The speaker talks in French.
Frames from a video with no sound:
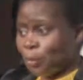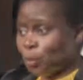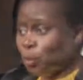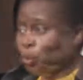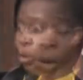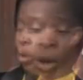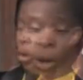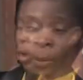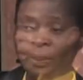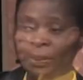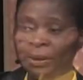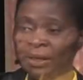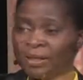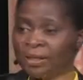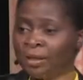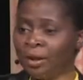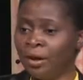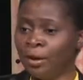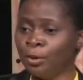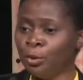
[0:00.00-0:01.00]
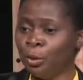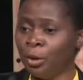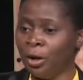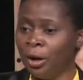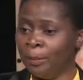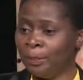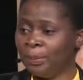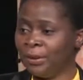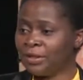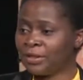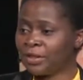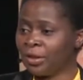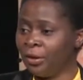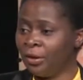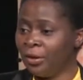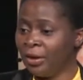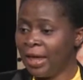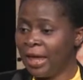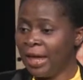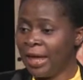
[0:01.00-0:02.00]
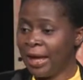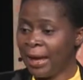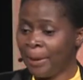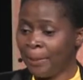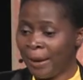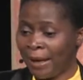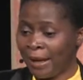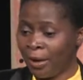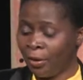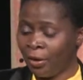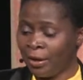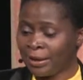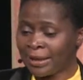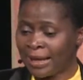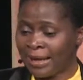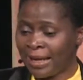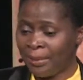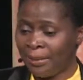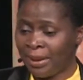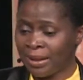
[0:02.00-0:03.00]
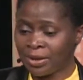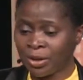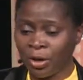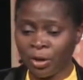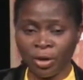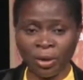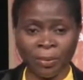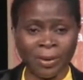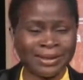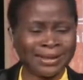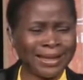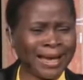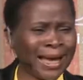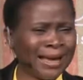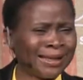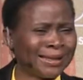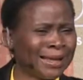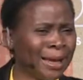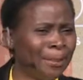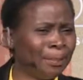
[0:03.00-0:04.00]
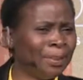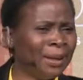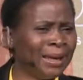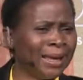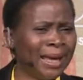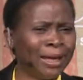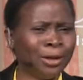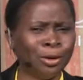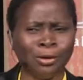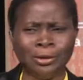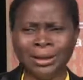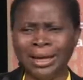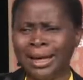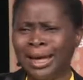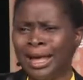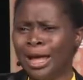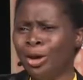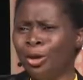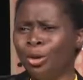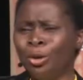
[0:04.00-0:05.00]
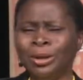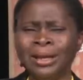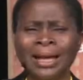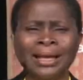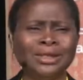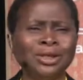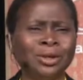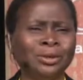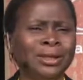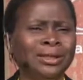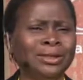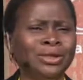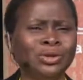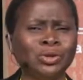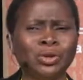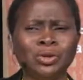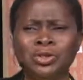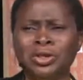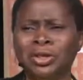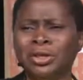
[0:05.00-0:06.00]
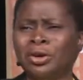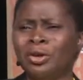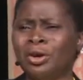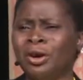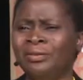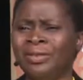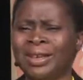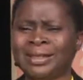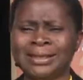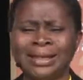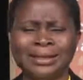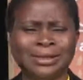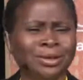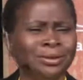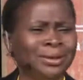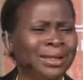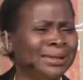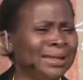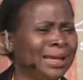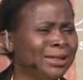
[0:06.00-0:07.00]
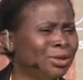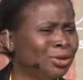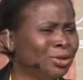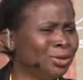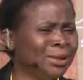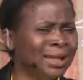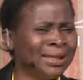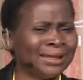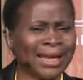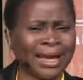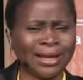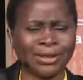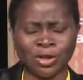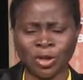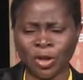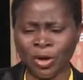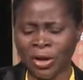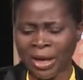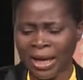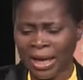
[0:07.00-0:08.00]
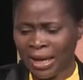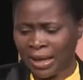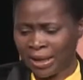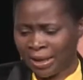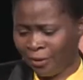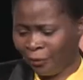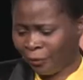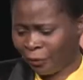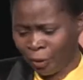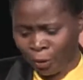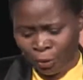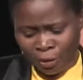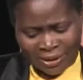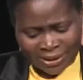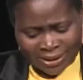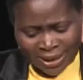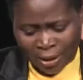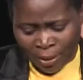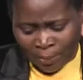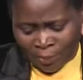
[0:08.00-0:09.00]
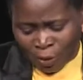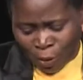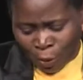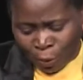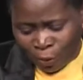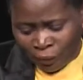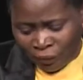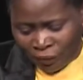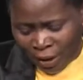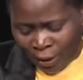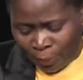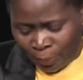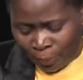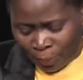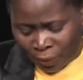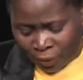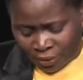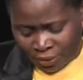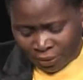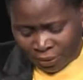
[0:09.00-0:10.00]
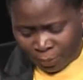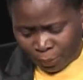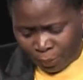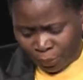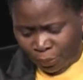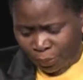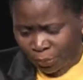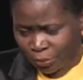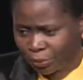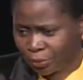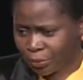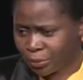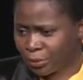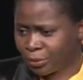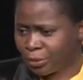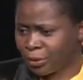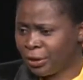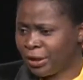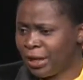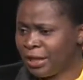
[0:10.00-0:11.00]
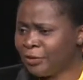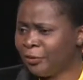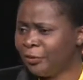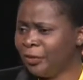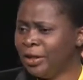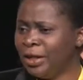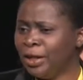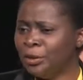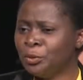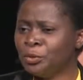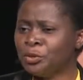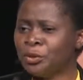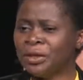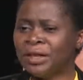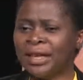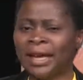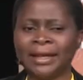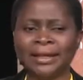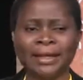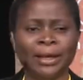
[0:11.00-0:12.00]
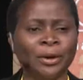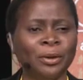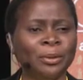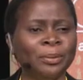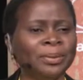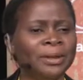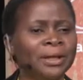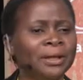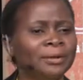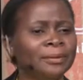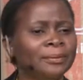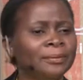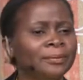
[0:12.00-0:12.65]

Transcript: Nous remplissons, nous remplissons. Après, ils rentrent à la maison, ils commencent à, s'impliquer dans des relations, des discussions, des conversations, des attitudes, des actions qui font. C'est comme si on ouvrait une porte, on laisse filer tout ce qui a été rempli.